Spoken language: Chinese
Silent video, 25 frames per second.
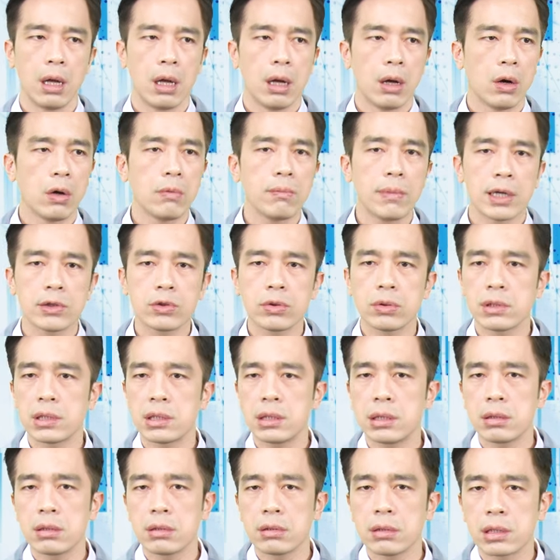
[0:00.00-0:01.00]
宏宝做
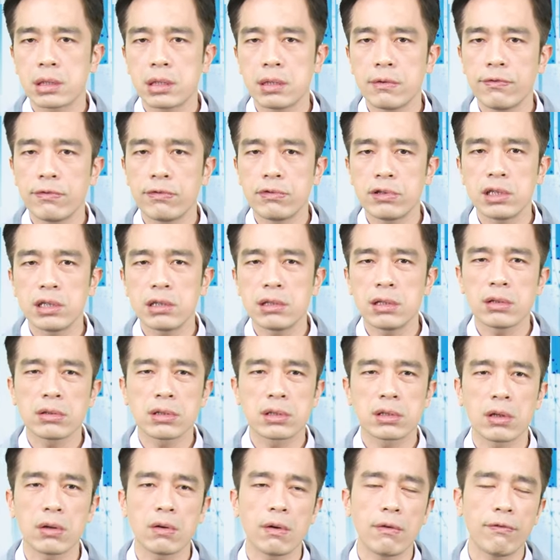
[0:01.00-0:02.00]
自动支付、自动
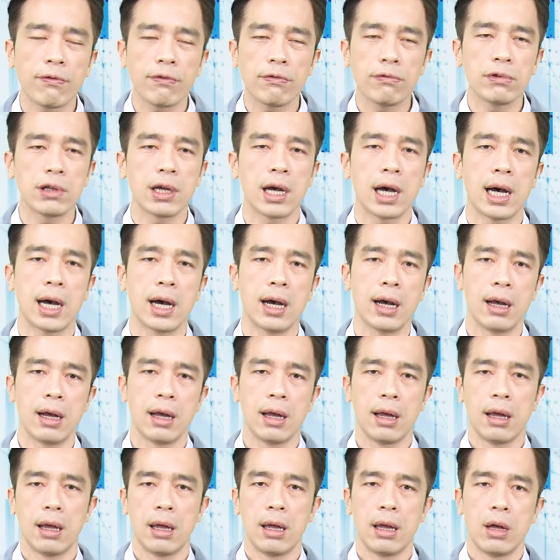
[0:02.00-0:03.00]
收付的啊。
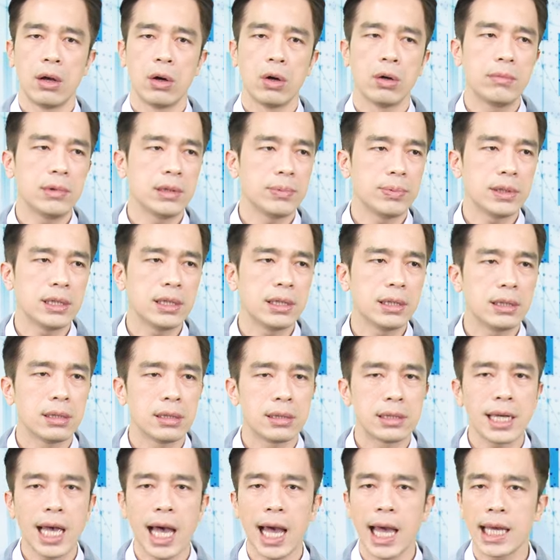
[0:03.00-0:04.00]
我们不是
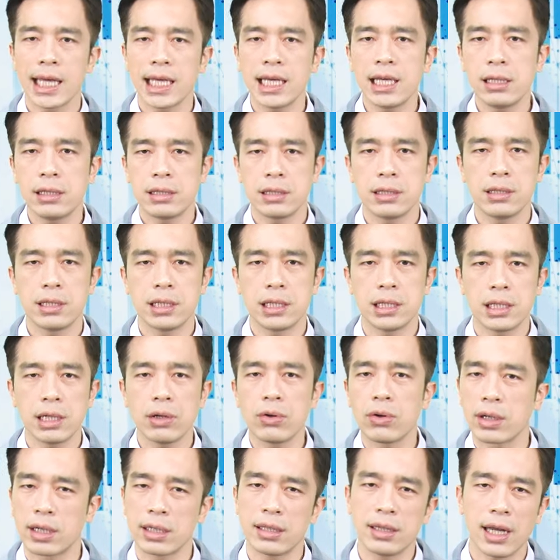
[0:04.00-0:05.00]
在疫情期间，
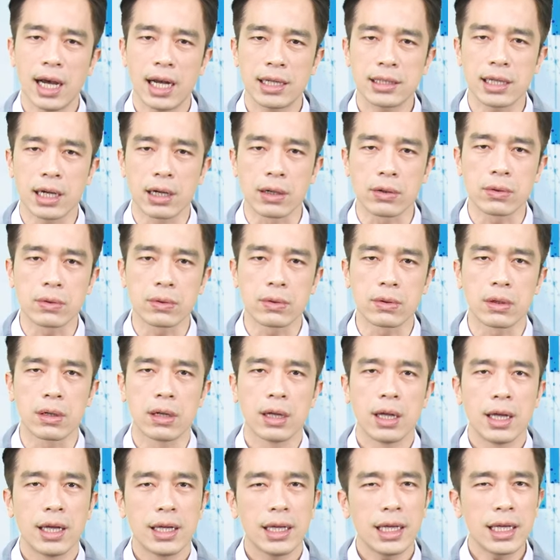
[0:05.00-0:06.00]
我跟大家讲过，
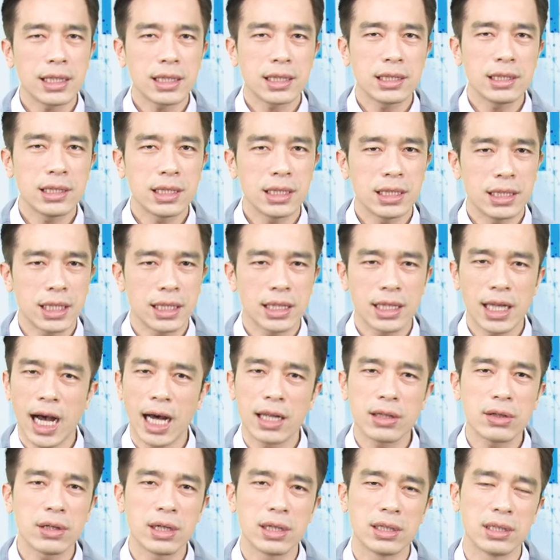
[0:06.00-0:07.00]
疫情期间大家
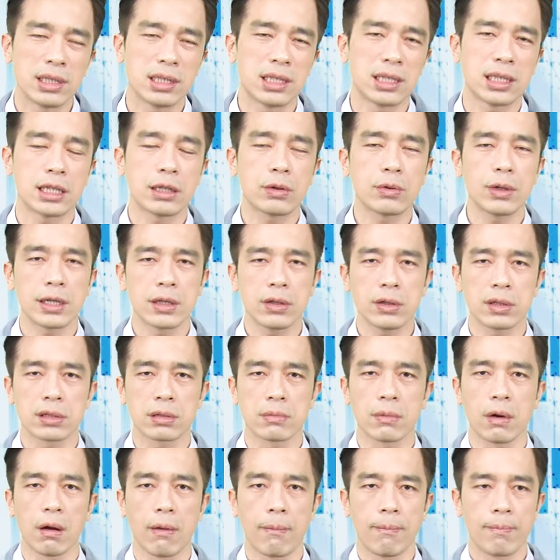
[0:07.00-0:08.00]
都很习惯用什
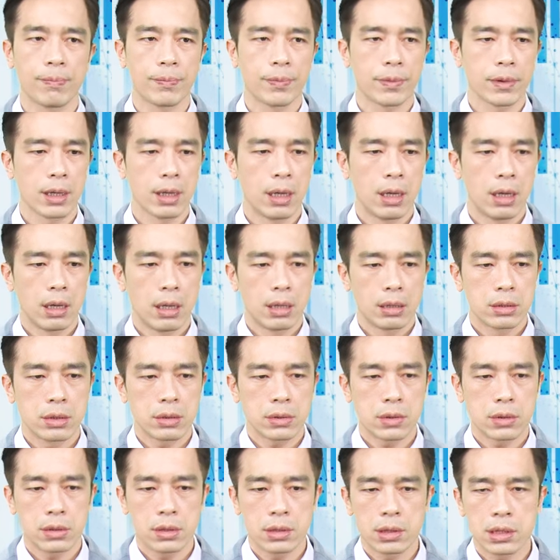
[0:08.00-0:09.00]
么，就
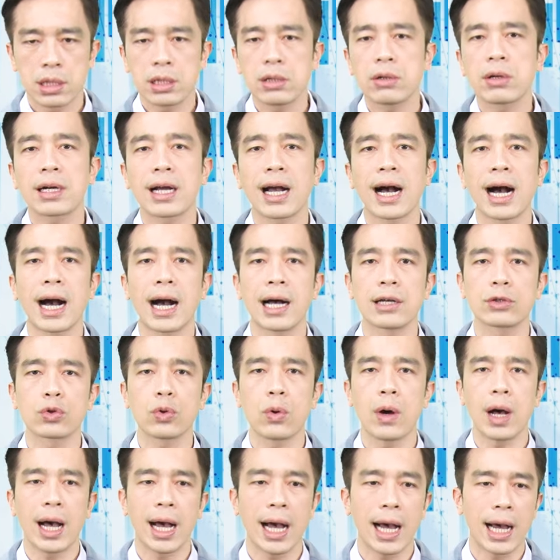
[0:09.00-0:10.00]
是信用卡
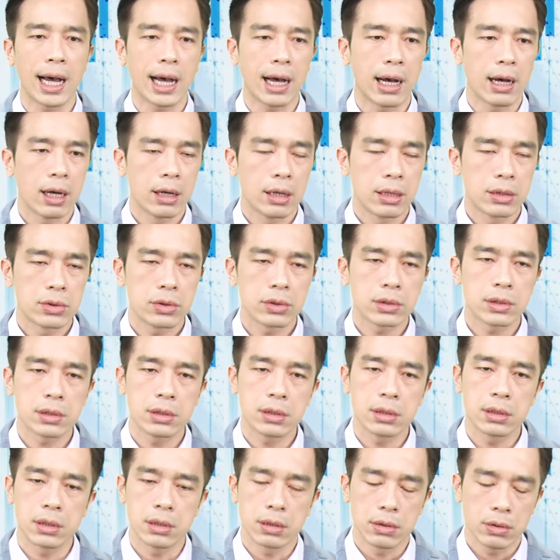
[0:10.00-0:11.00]
刷啊，就
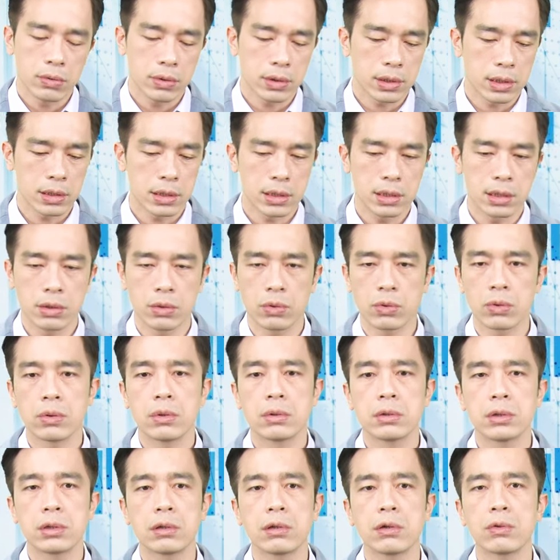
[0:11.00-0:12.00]
是或者是
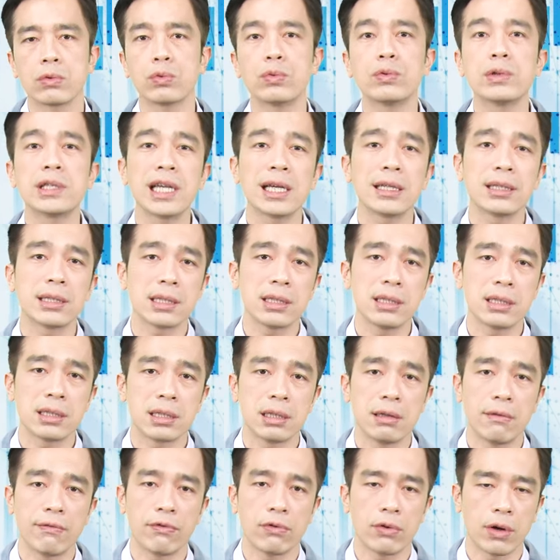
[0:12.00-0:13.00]
就是无现金
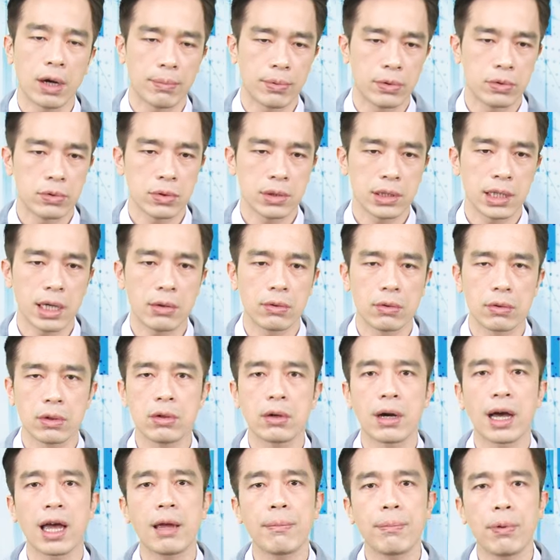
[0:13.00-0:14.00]
支付啊，比如说像我
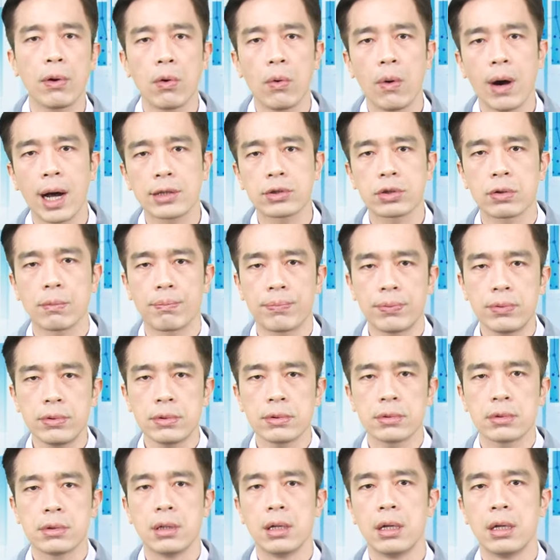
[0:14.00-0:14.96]
用 Apple Watch 不，